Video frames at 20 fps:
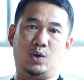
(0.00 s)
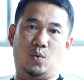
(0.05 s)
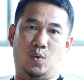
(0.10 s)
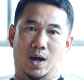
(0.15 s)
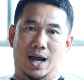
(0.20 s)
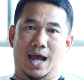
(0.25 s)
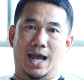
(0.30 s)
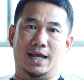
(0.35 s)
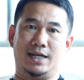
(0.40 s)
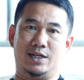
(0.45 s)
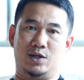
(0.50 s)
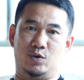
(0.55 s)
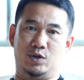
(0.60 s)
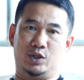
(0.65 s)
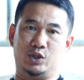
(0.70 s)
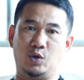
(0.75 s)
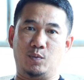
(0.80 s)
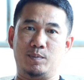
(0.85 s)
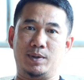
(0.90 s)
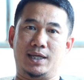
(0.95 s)
ควายเดี๋ยว
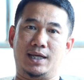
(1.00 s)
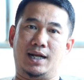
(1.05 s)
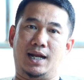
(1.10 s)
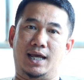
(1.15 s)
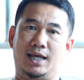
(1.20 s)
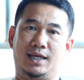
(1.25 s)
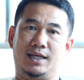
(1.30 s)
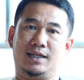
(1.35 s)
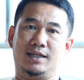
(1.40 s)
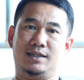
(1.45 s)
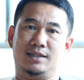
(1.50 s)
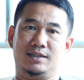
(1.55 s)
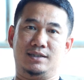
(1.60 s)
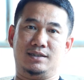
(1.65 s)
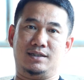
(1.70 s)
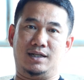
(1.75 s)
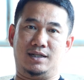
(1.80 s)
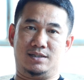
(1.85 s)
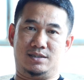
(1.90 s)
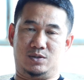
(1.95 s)
นี้ต้องมีอะไร
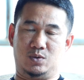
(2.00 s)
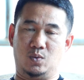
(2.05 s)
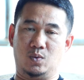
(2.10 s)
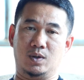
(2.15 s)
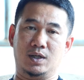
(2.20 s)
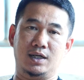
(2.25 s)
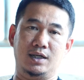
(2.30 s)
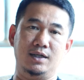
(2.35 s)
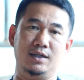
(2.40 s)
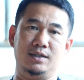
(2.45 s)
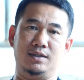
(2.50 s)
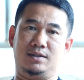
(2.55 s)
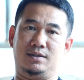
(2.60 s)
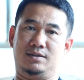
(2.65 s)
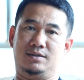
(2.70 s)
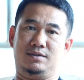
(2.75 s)
สูงขึ้น